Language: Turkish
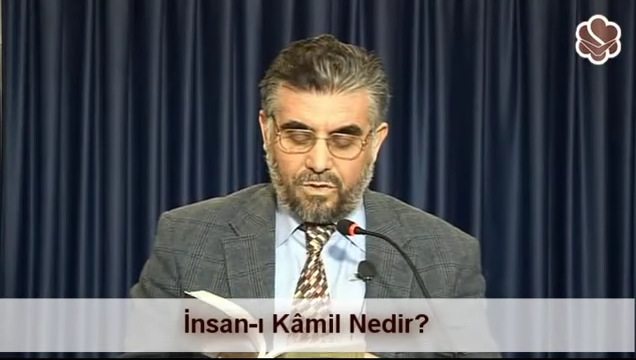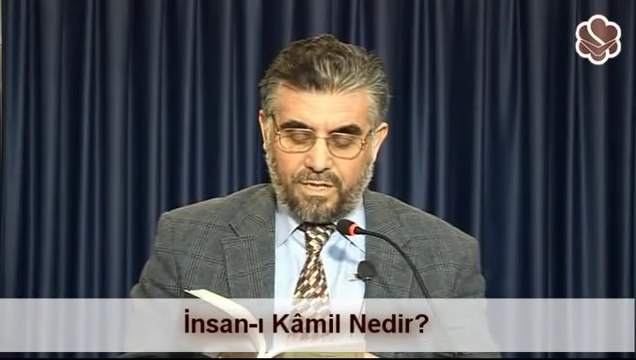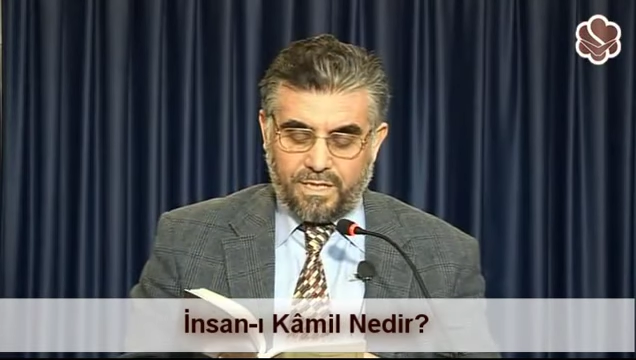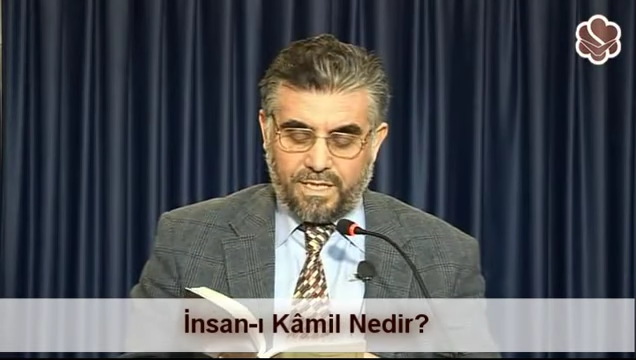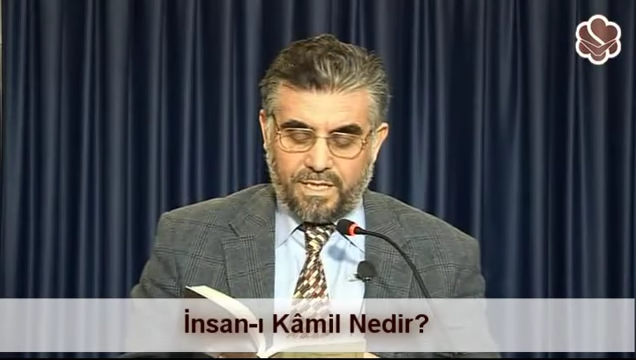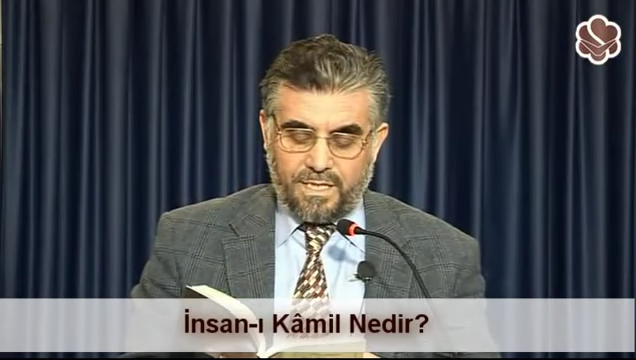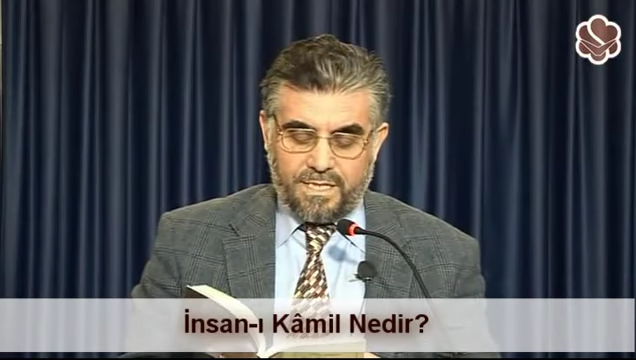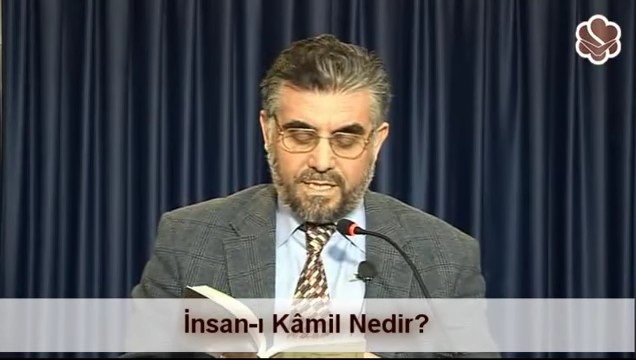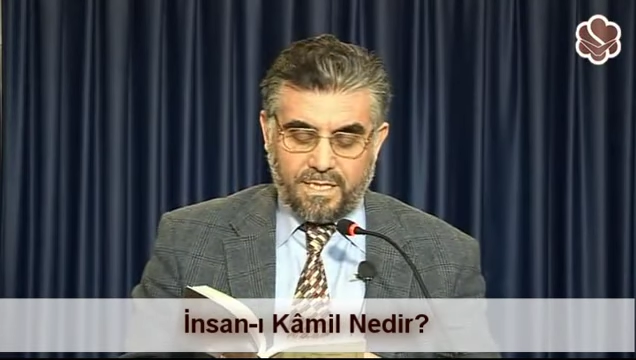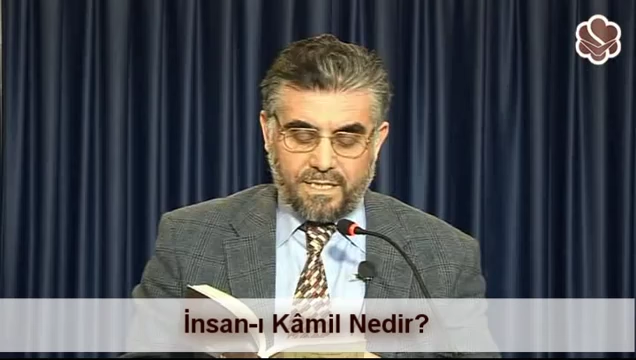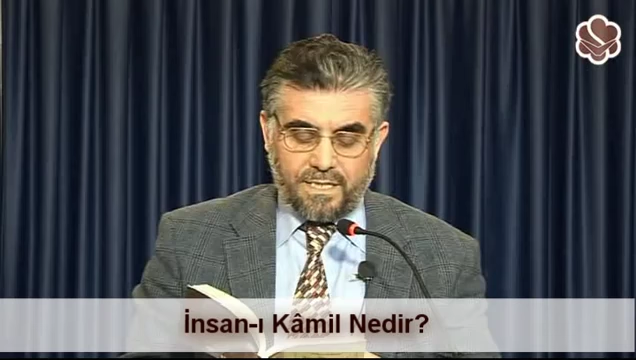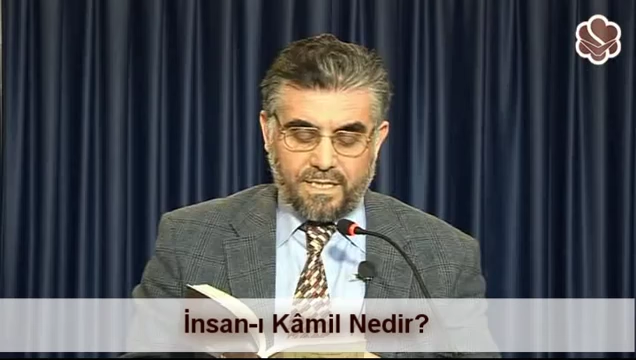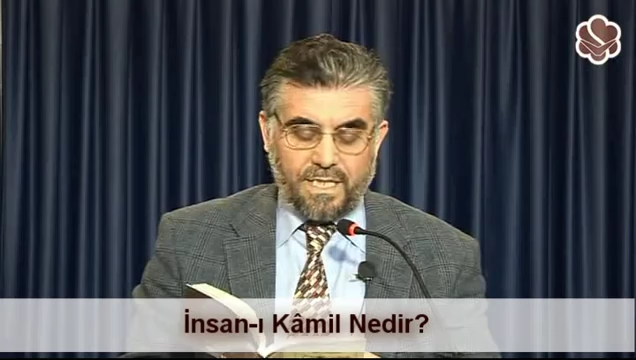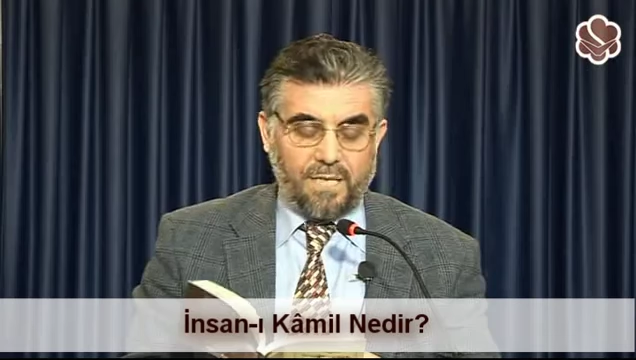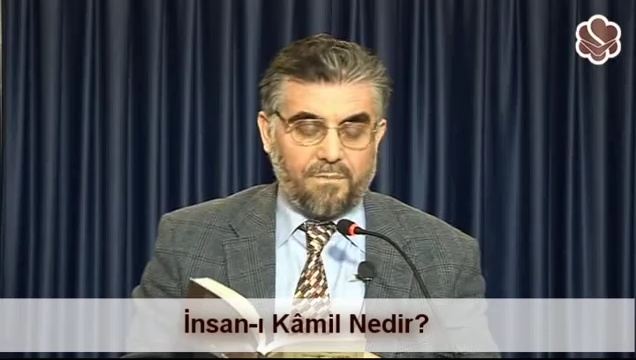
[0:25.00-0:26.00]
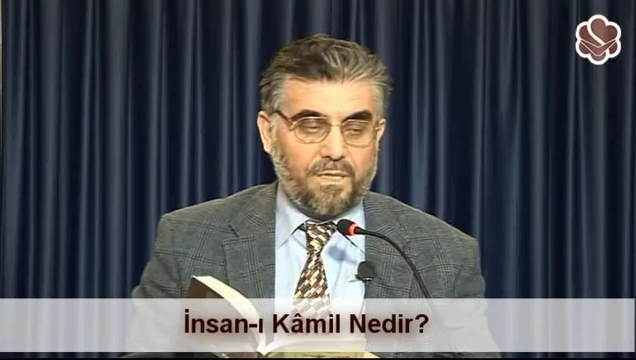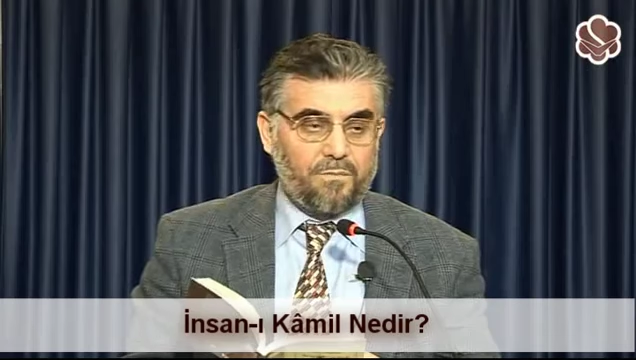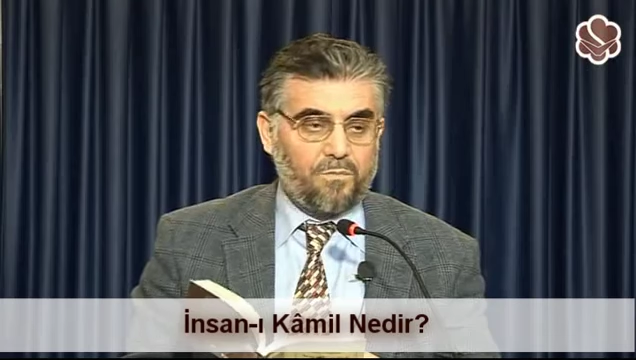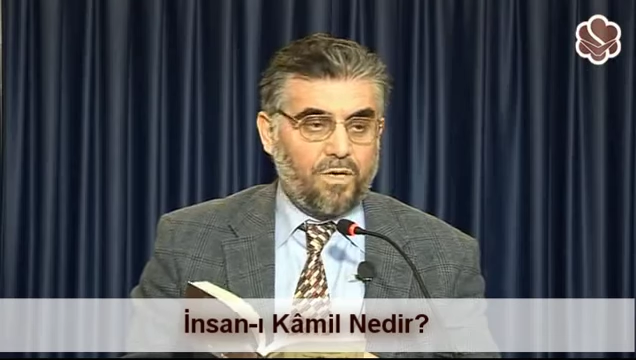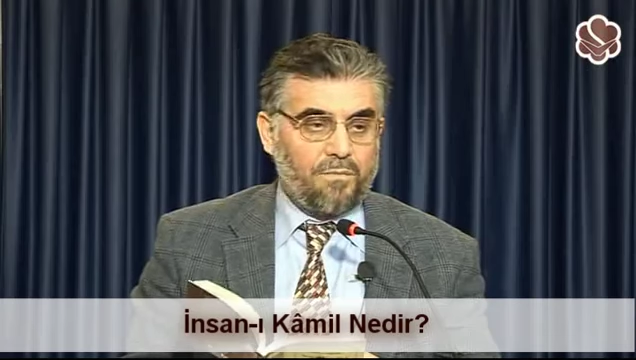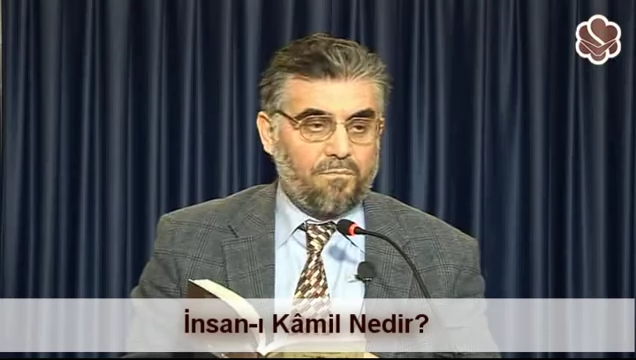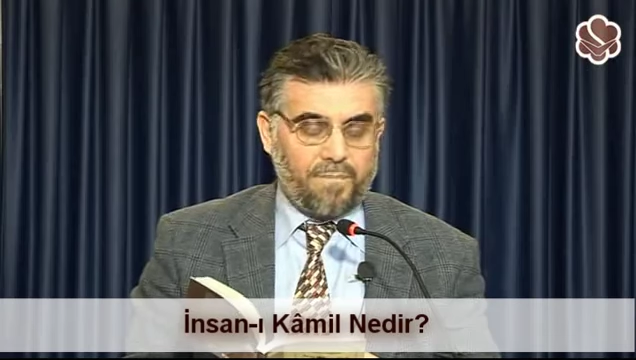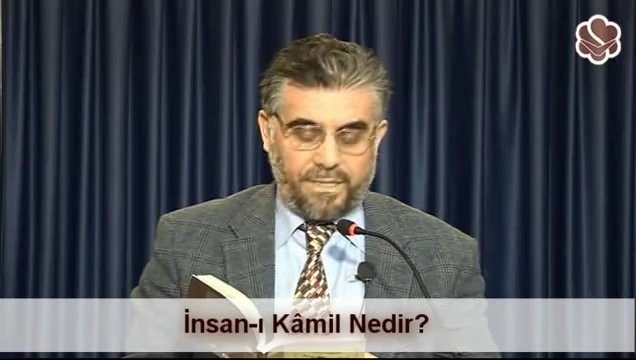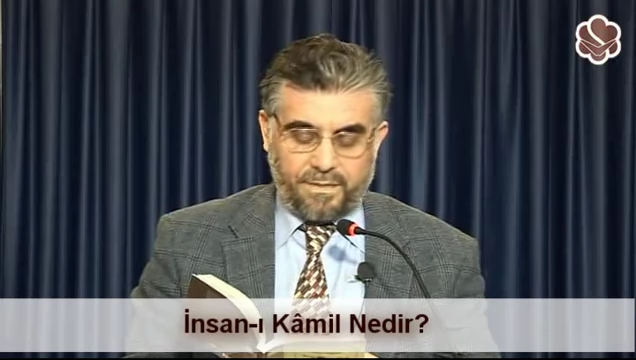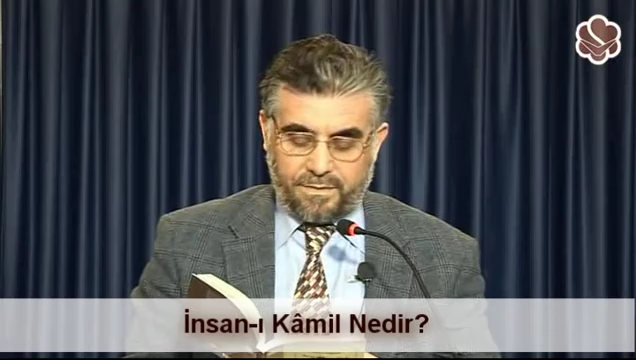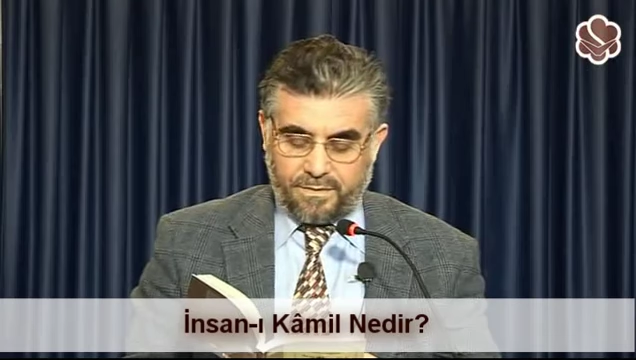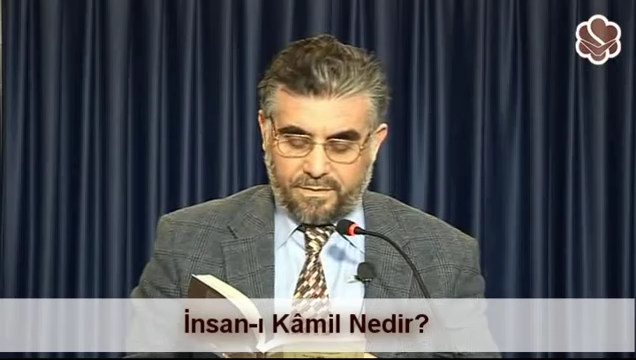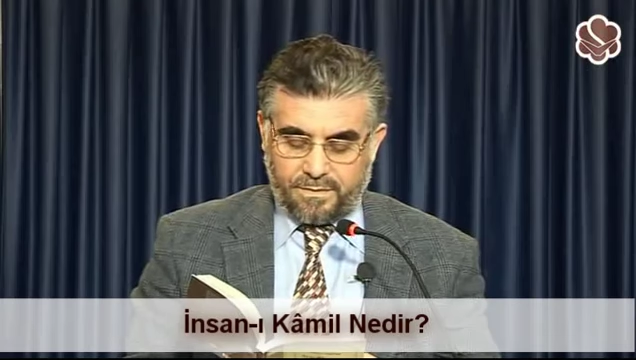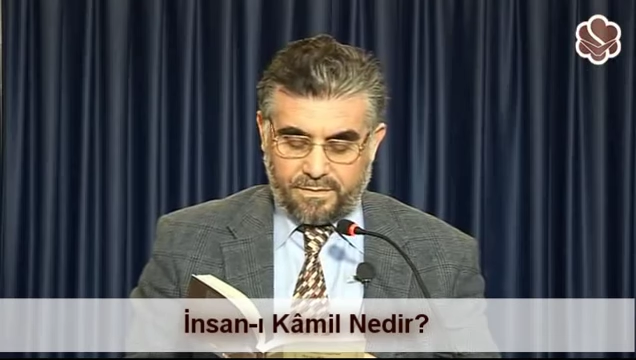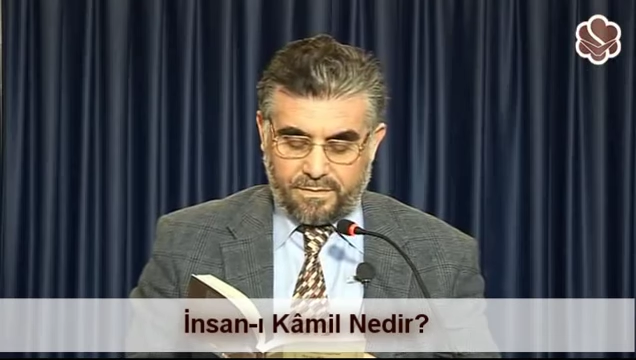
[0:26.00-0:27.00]
Diyor ki insani kamil
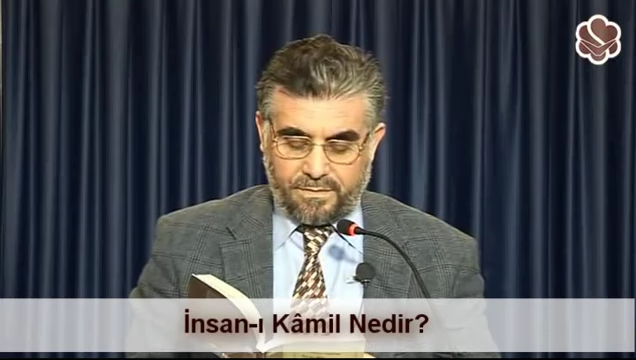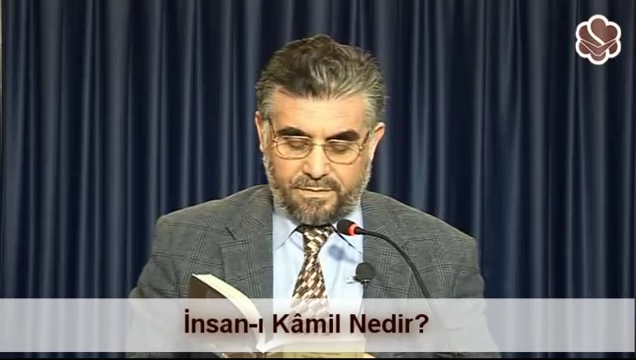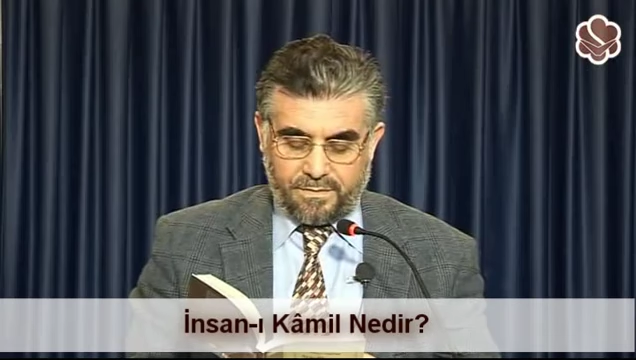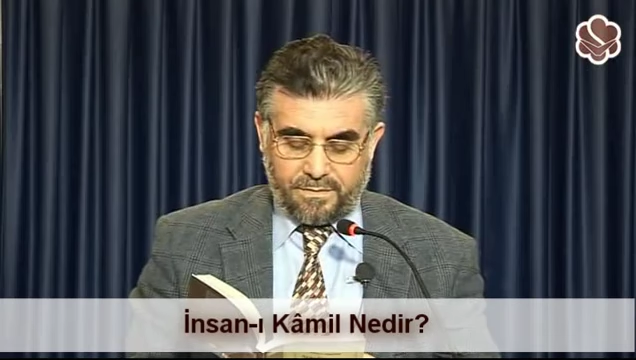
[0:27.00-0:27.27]
Muhammed'dir.